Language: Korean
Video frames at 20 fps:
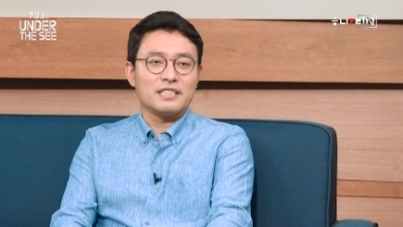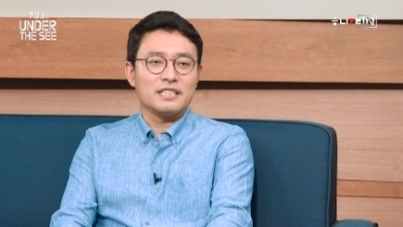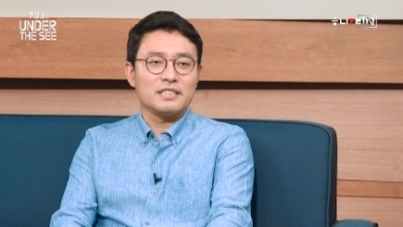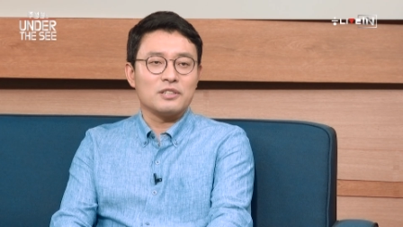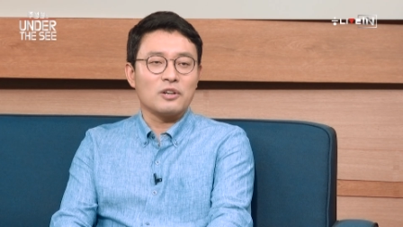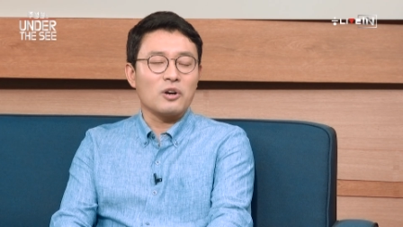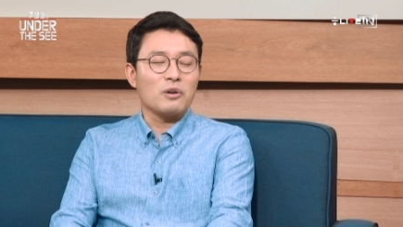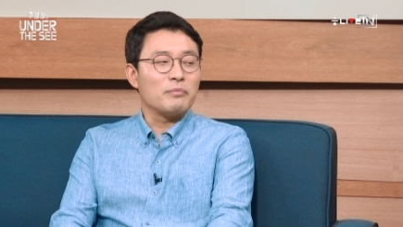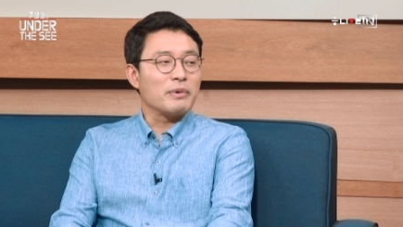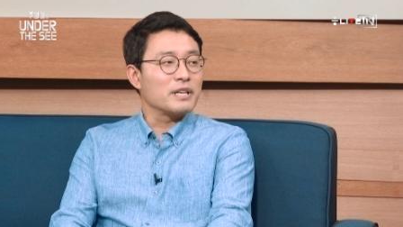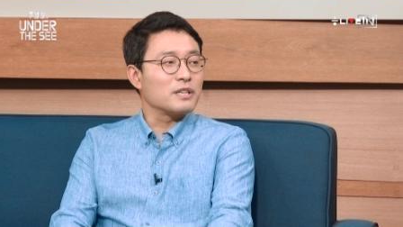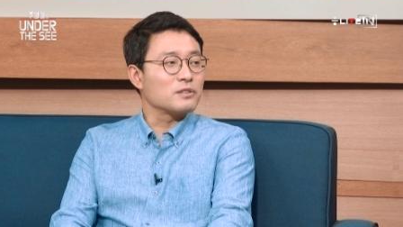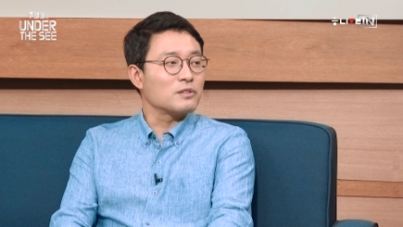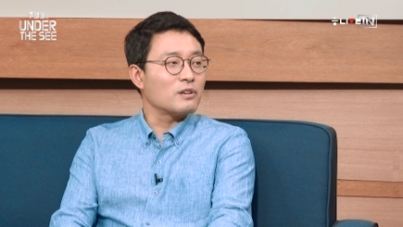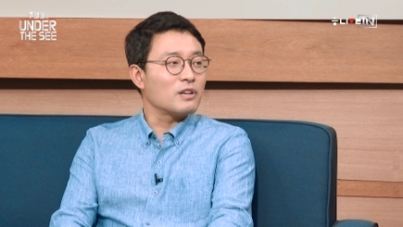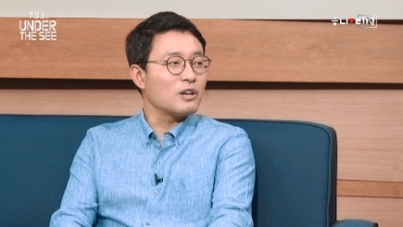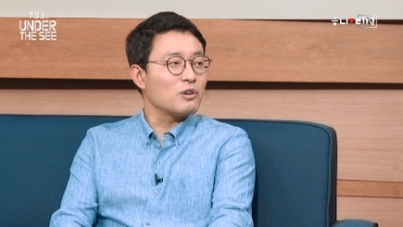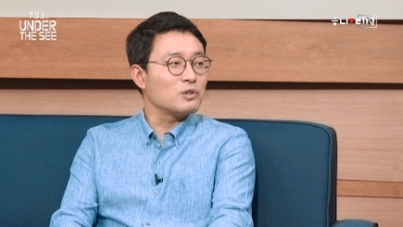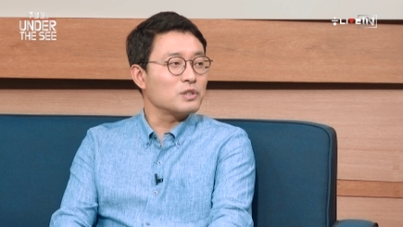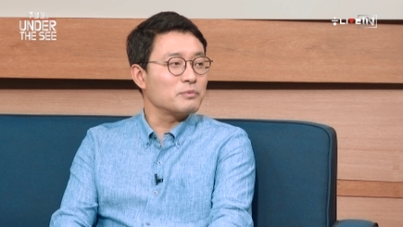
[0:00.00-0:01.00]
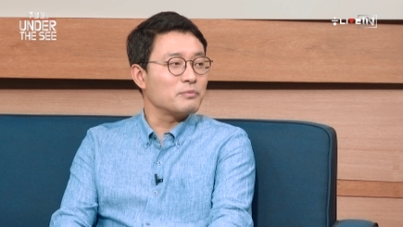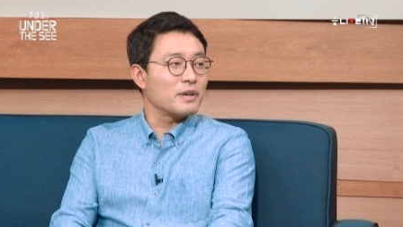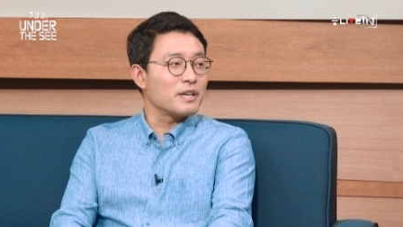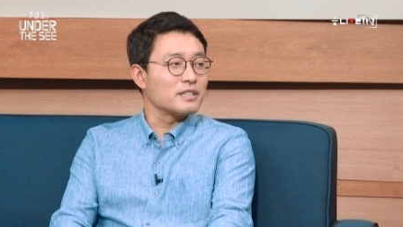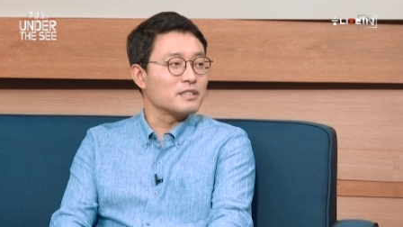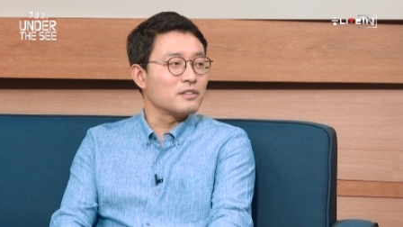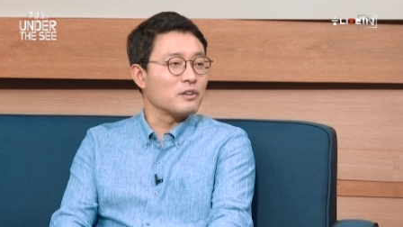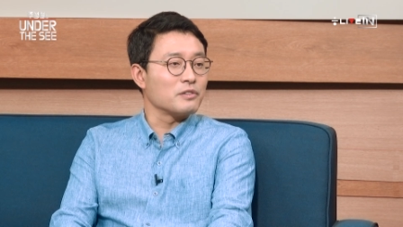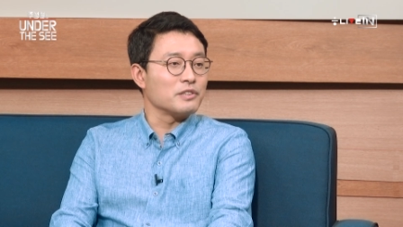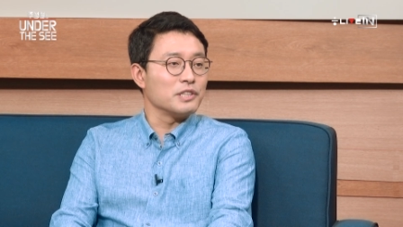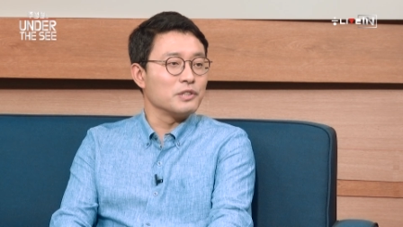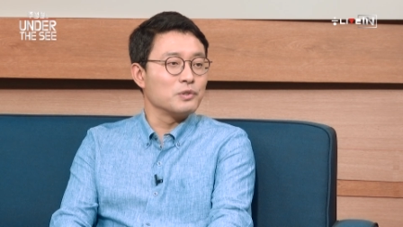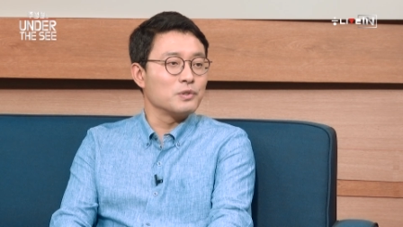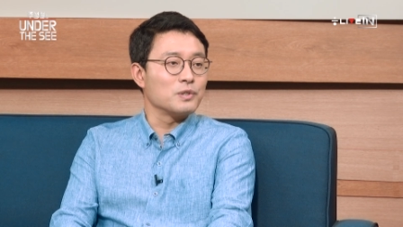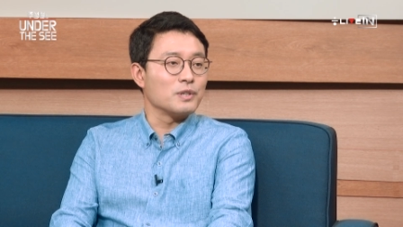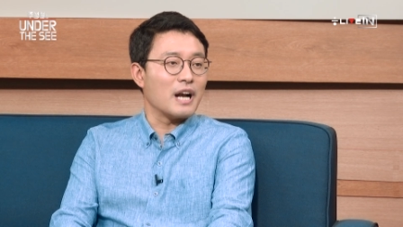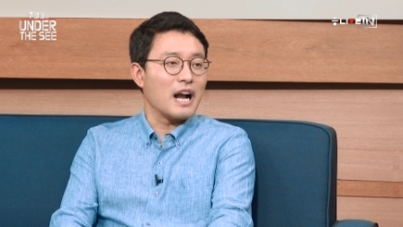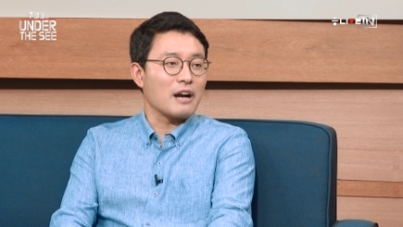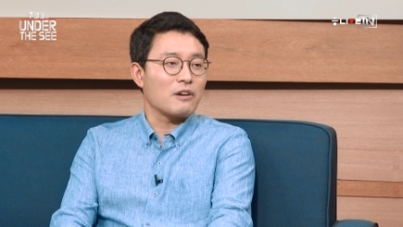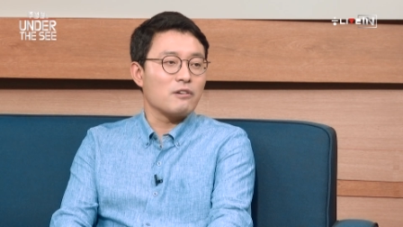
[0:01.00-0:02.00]
이 선거판을 떠나고 싶어하는 그런
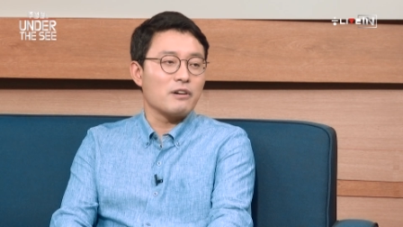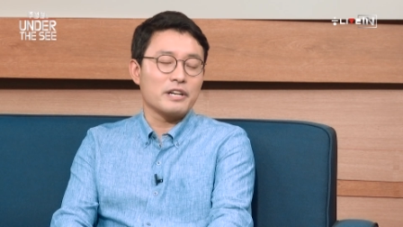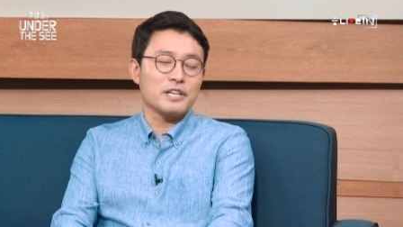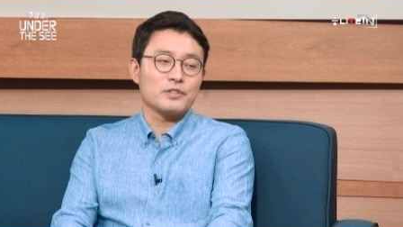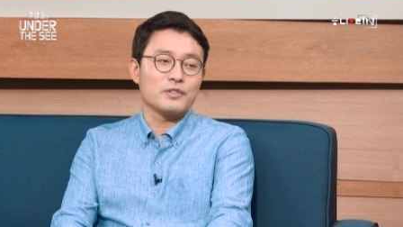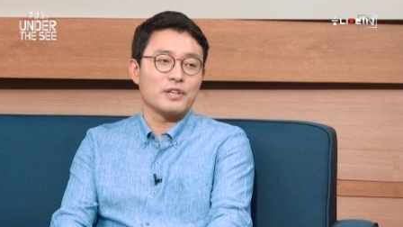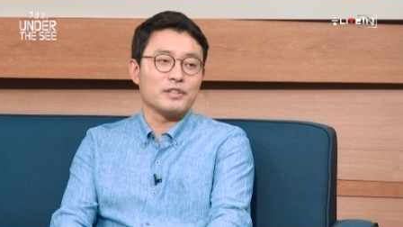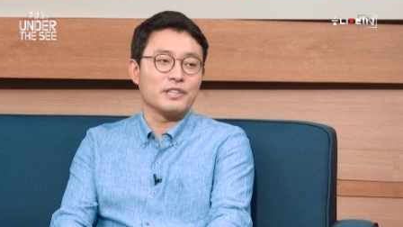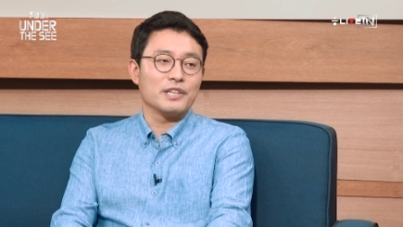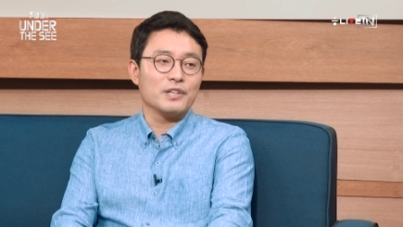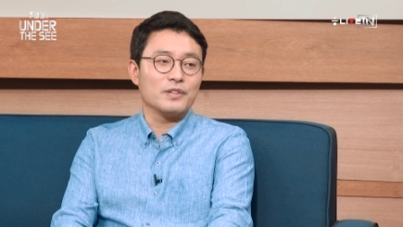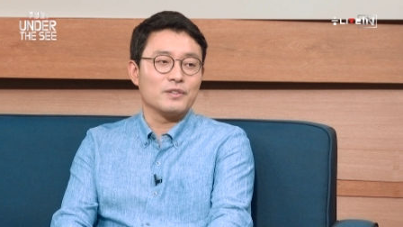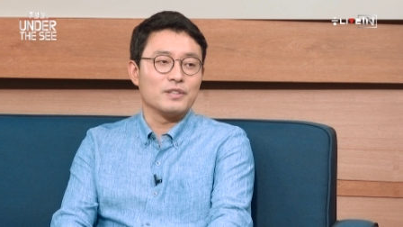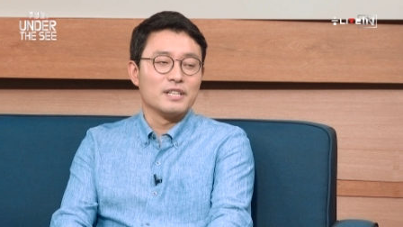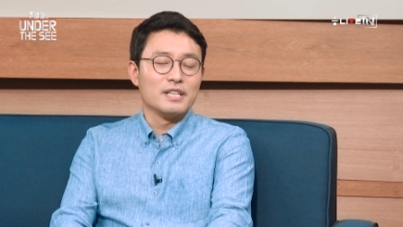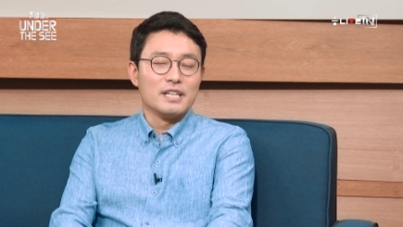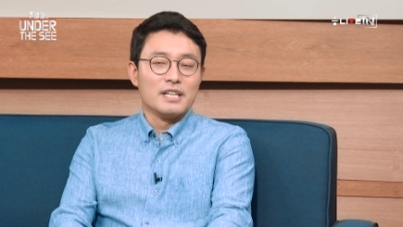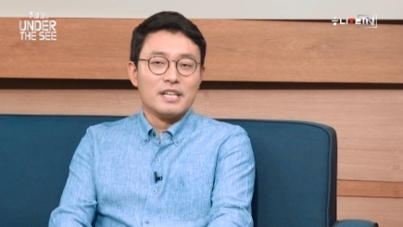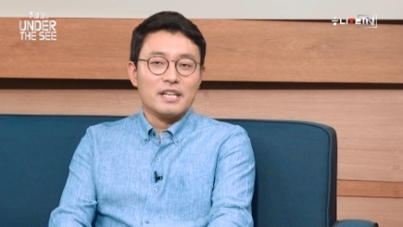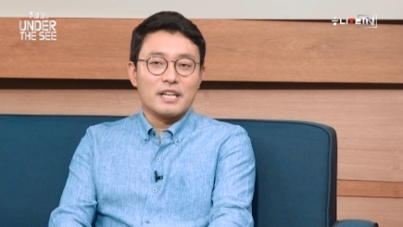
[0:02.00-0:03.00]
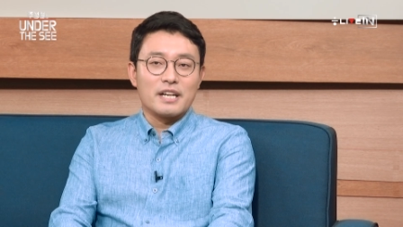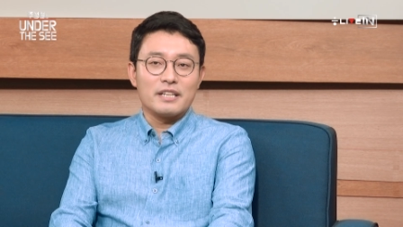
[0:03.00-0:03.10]
이유를 알 것 같기도 한데요. 네.